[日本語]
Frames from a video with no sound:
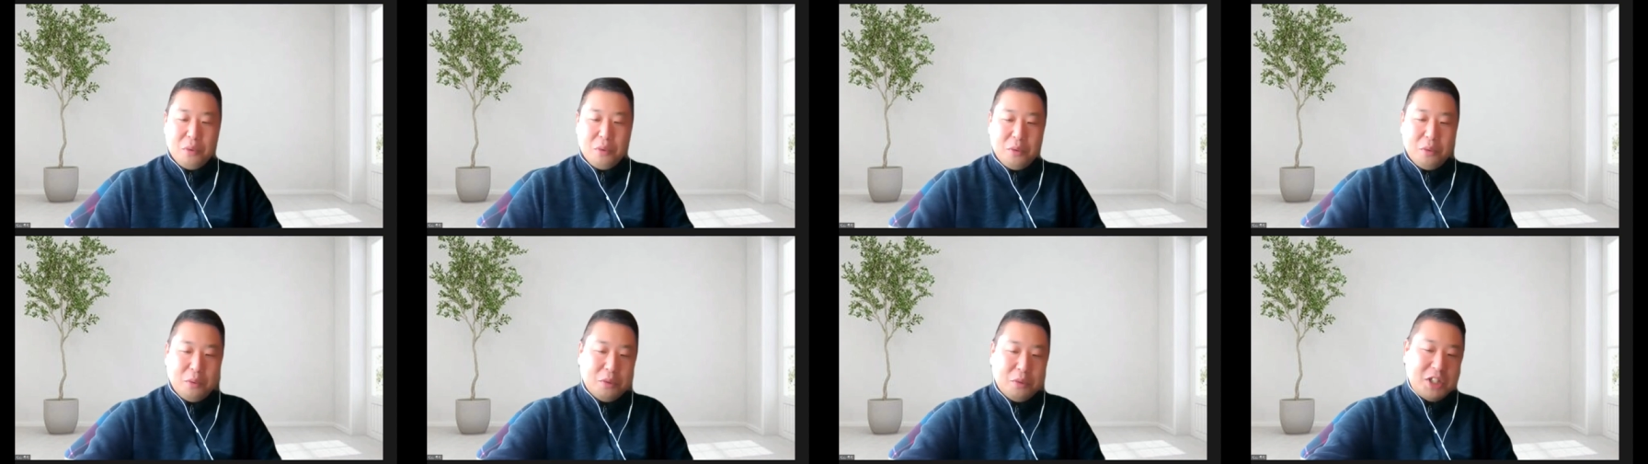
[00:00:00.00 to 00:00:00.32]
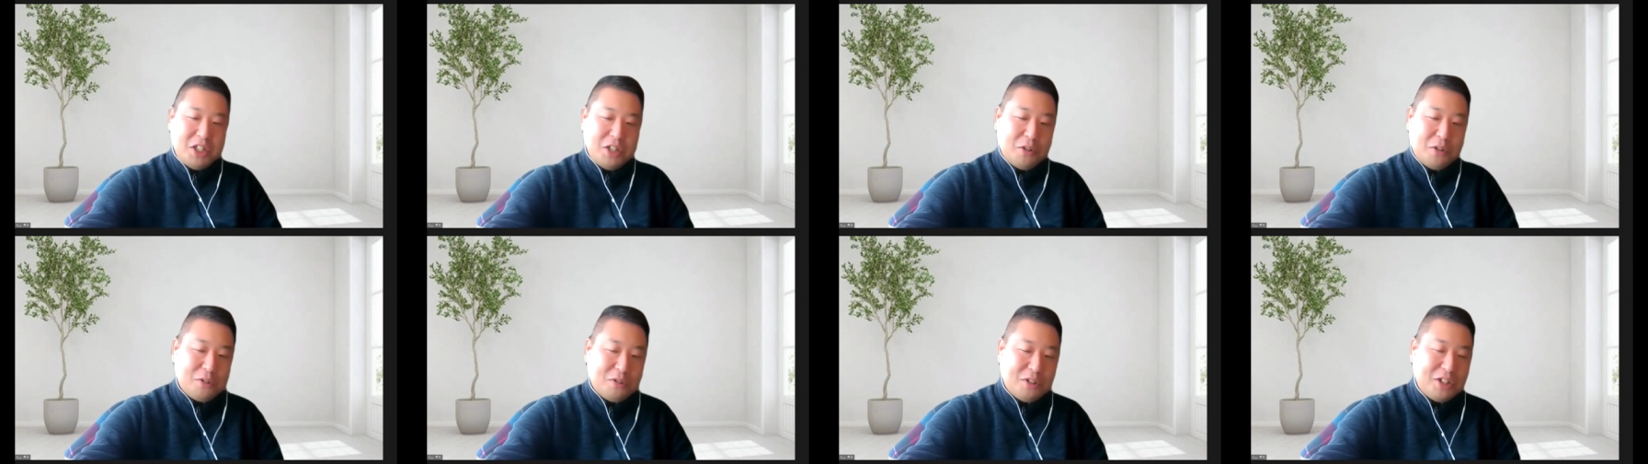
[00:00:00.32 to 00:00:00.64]
お仕
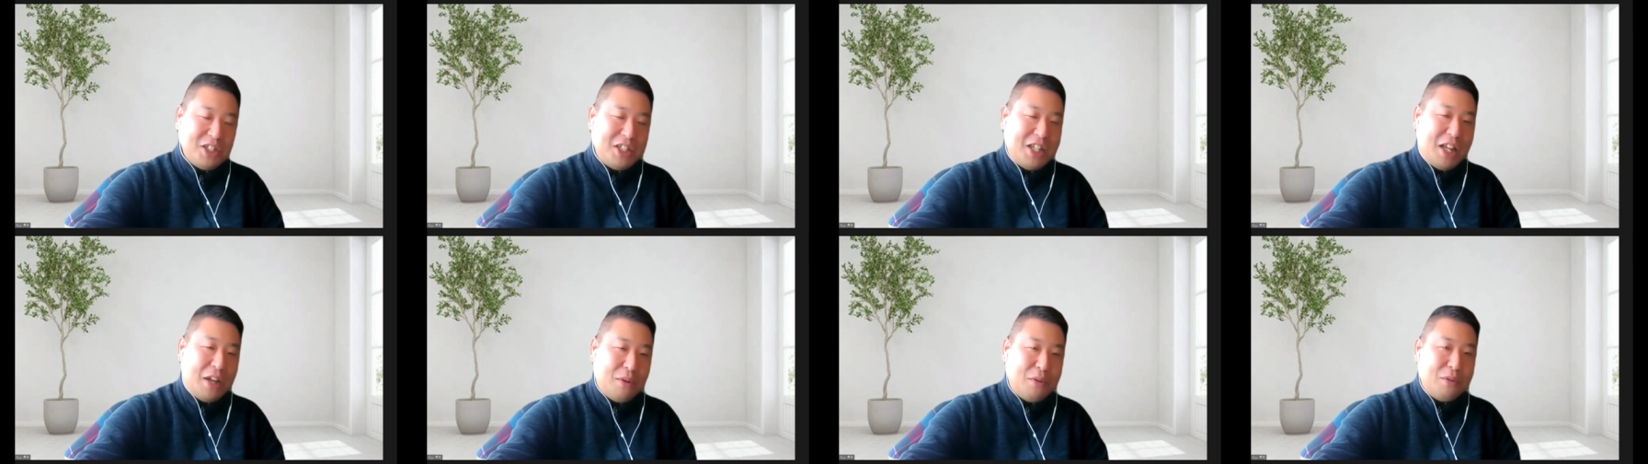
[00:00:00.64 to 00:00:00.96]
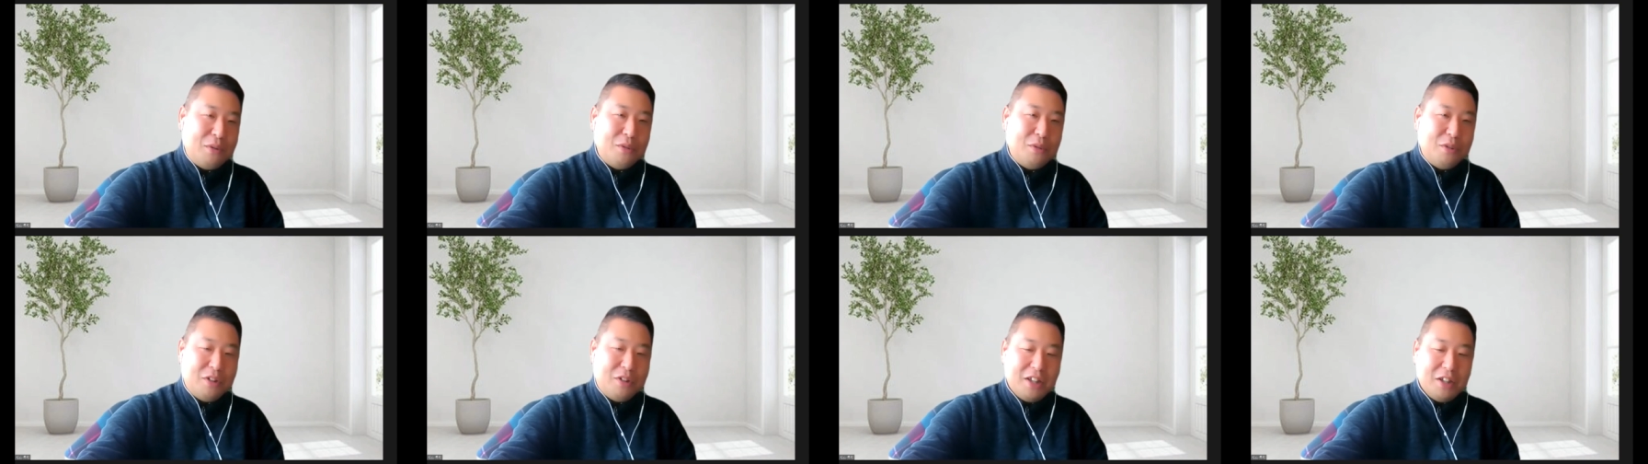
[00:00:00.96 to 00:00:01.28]
事して
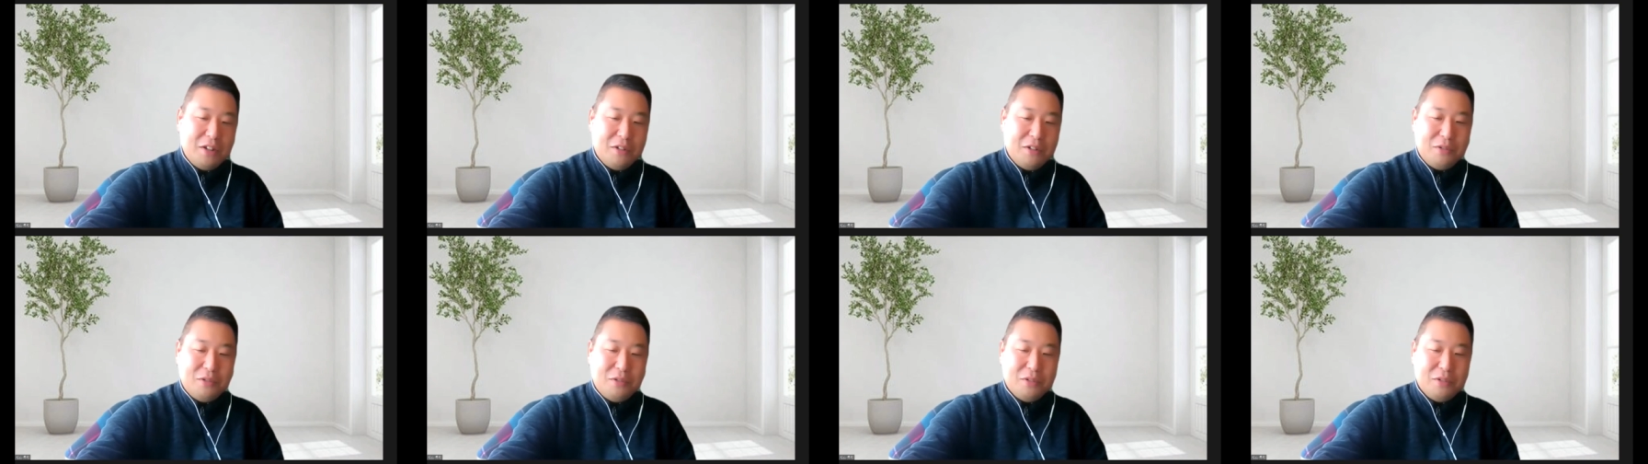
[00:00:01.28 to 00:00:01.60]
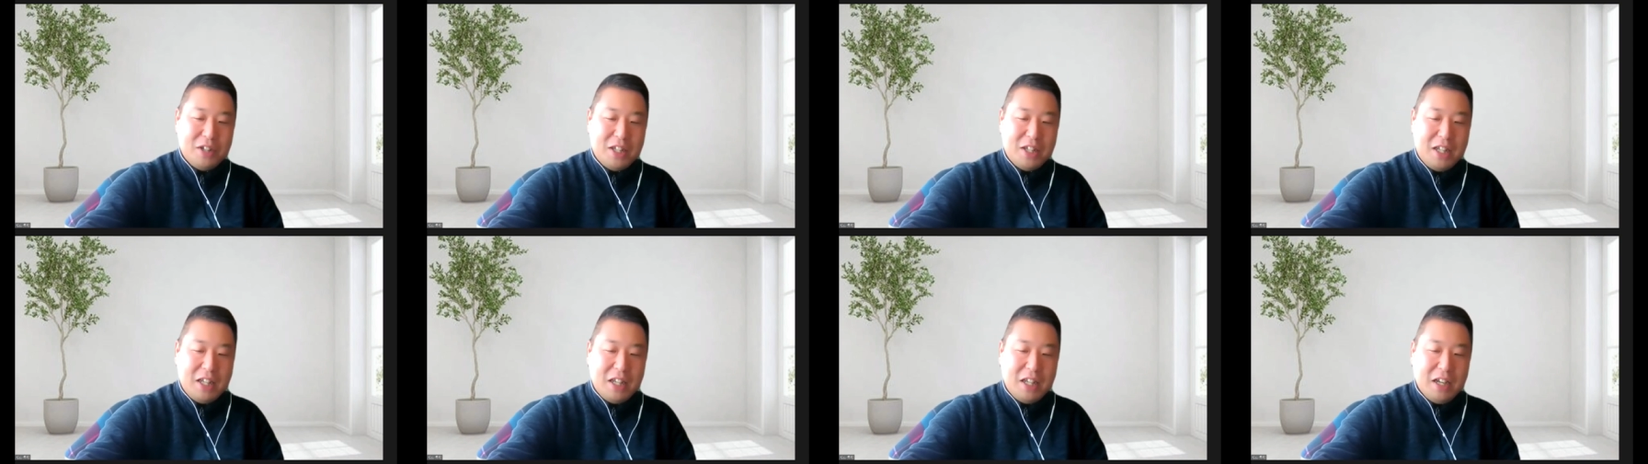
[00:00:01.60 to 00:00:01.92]
るっていう風
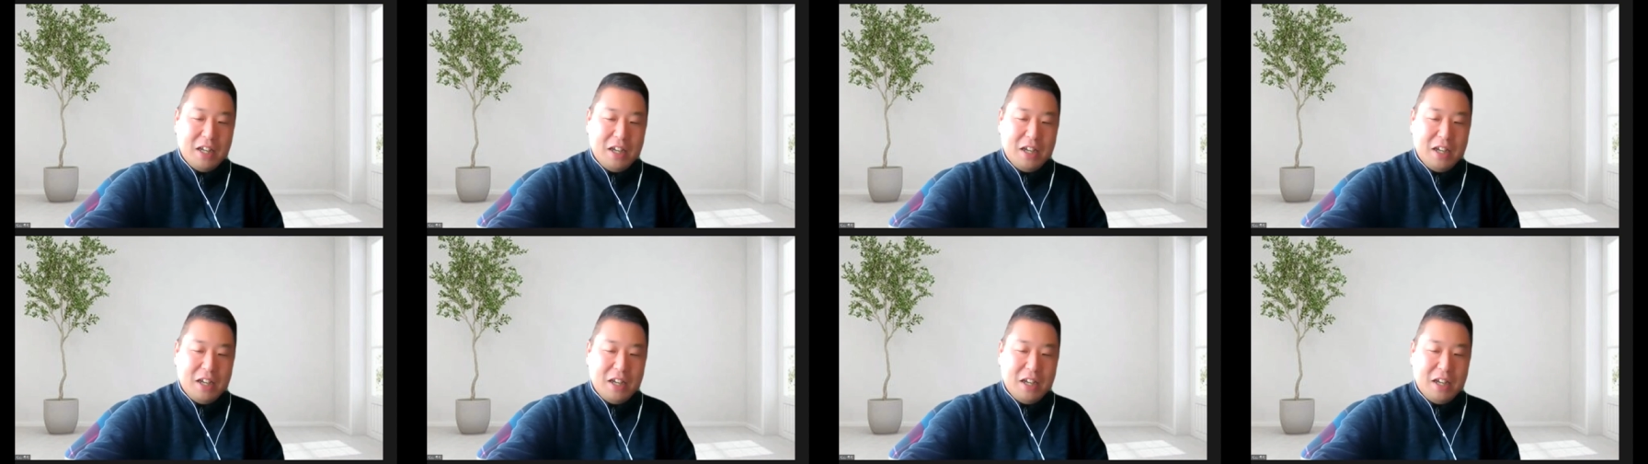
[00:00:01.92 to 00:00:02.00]
に